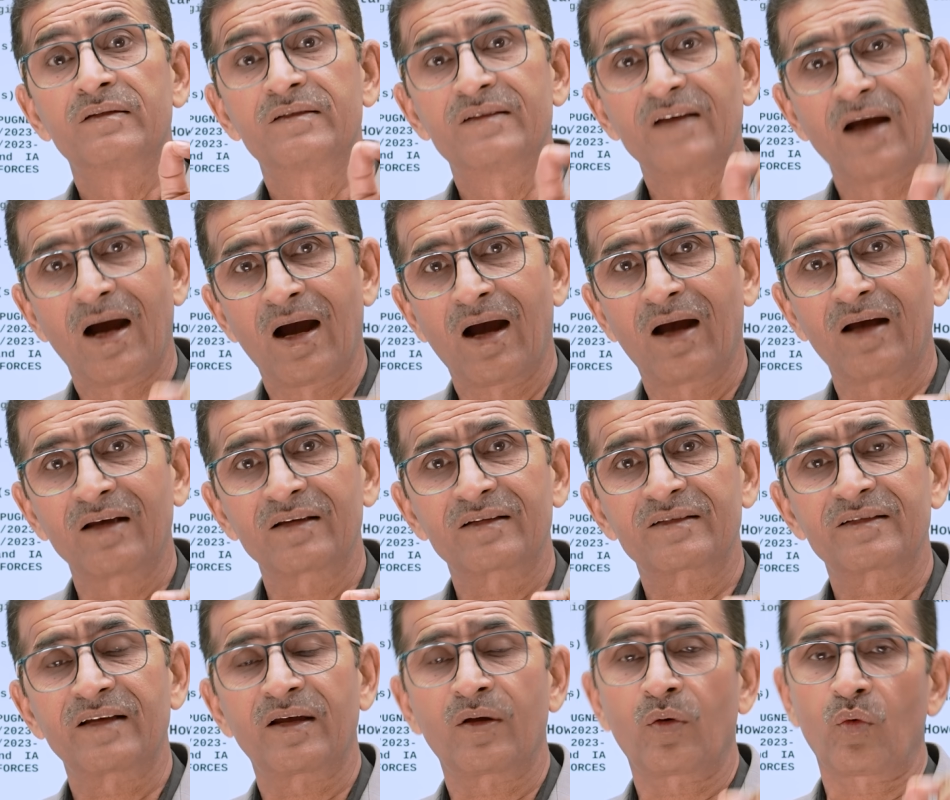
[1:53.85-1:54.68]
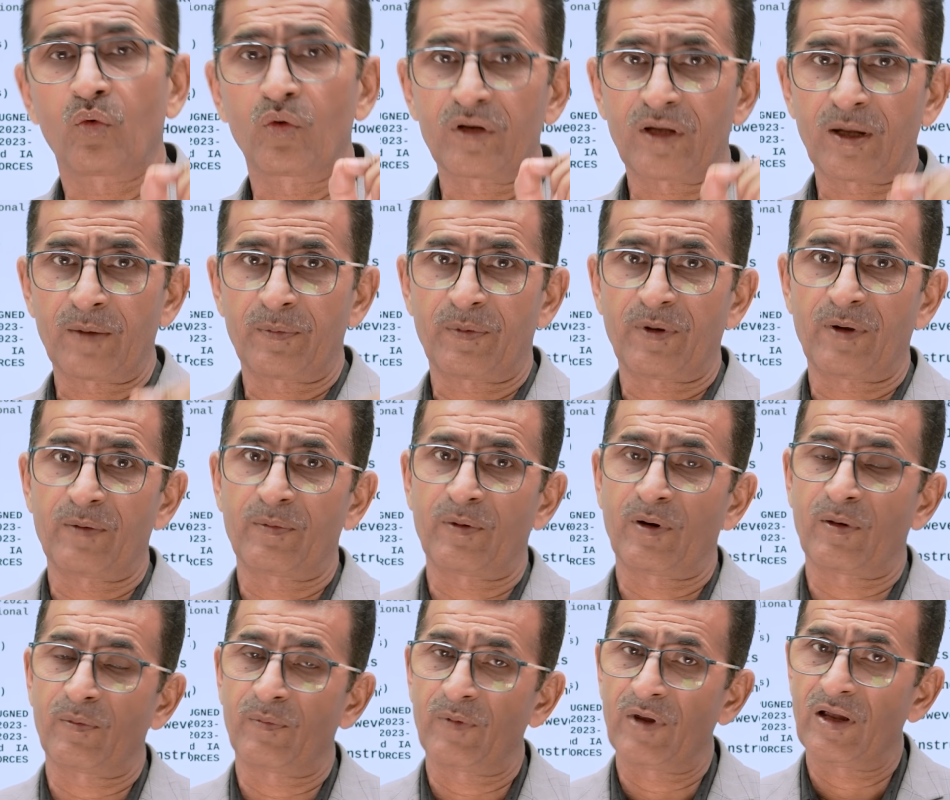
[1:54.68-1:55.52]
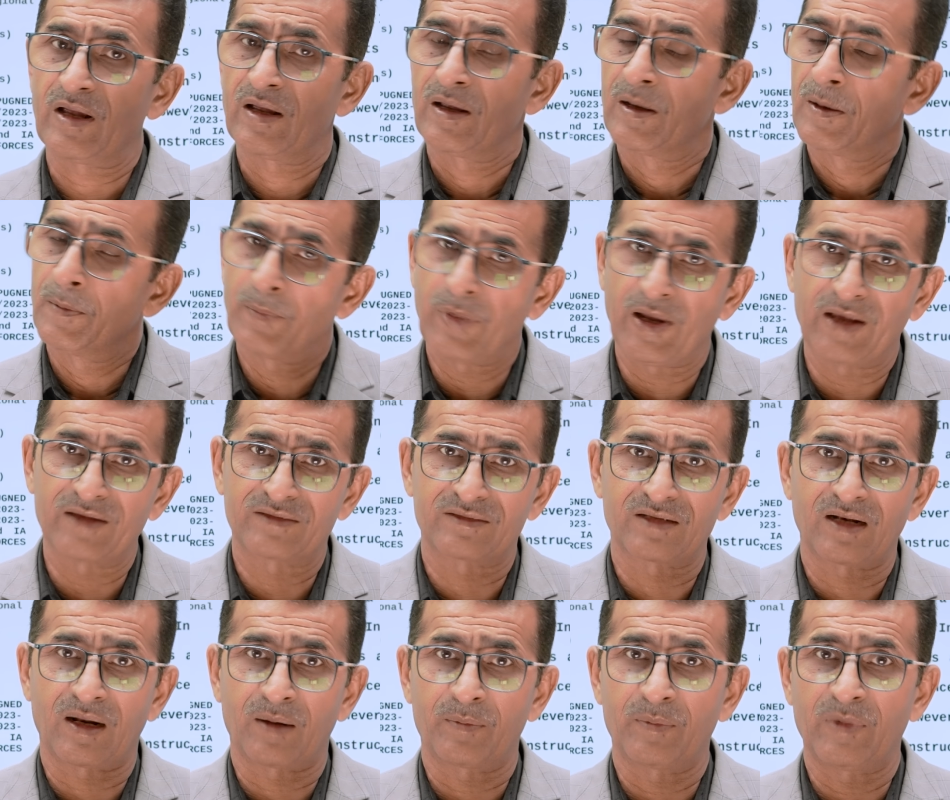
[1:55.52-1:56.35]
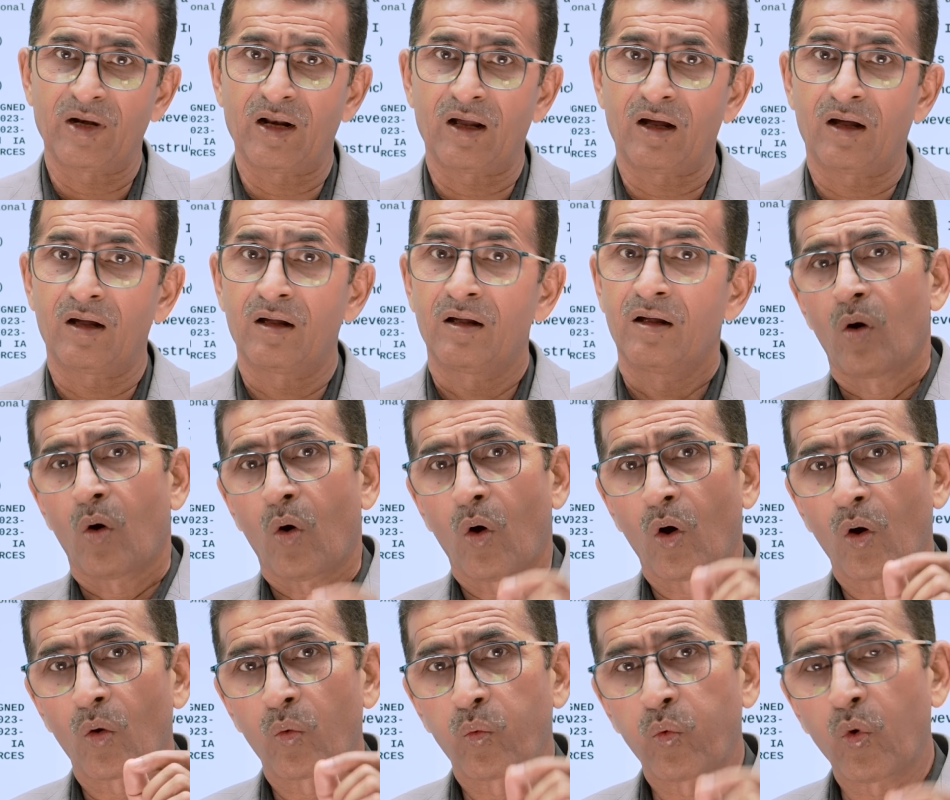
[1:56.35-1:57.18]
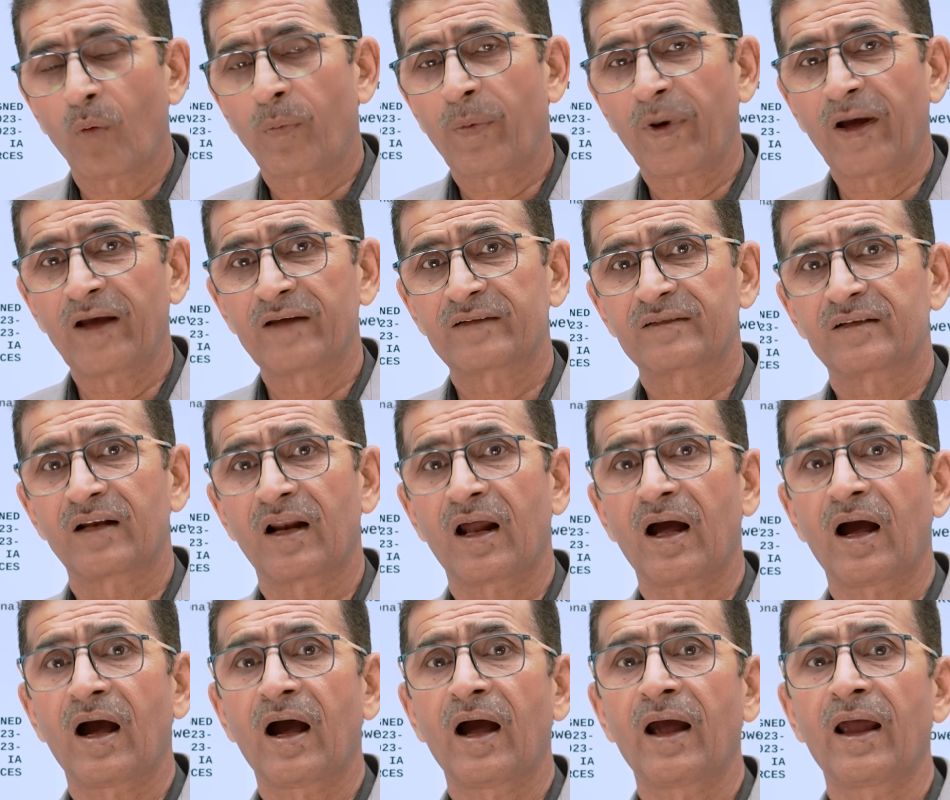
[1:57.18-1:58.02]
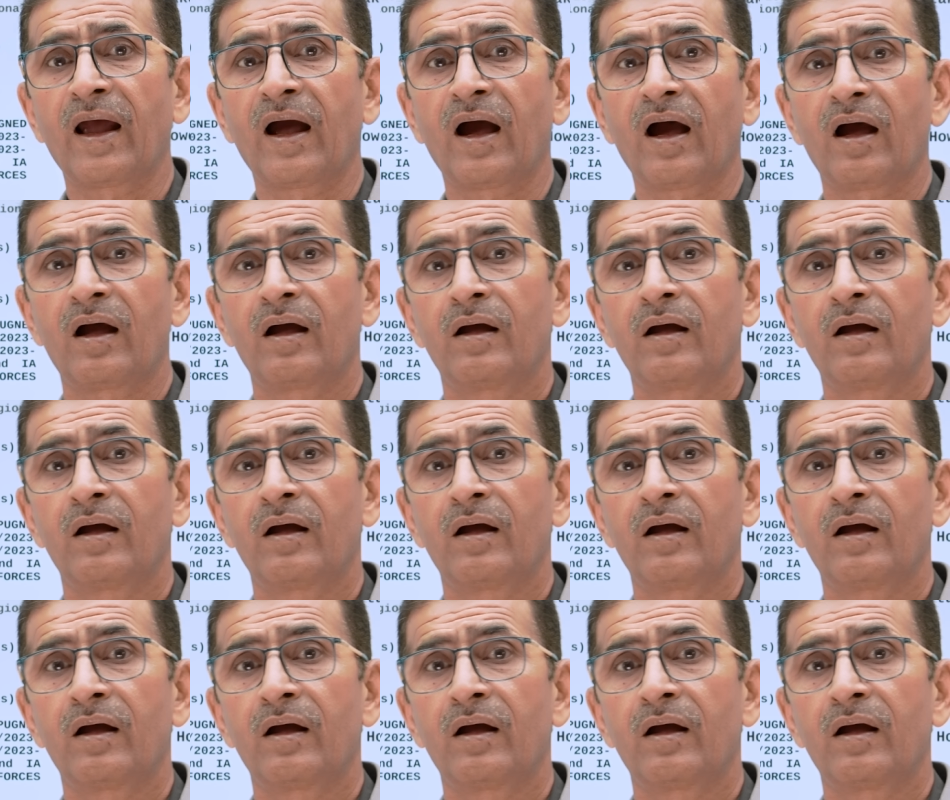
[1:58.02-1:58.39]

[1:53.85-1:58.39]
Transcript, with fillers: जहां से उनके फेवर में फैसला मिला और वो फैसला आया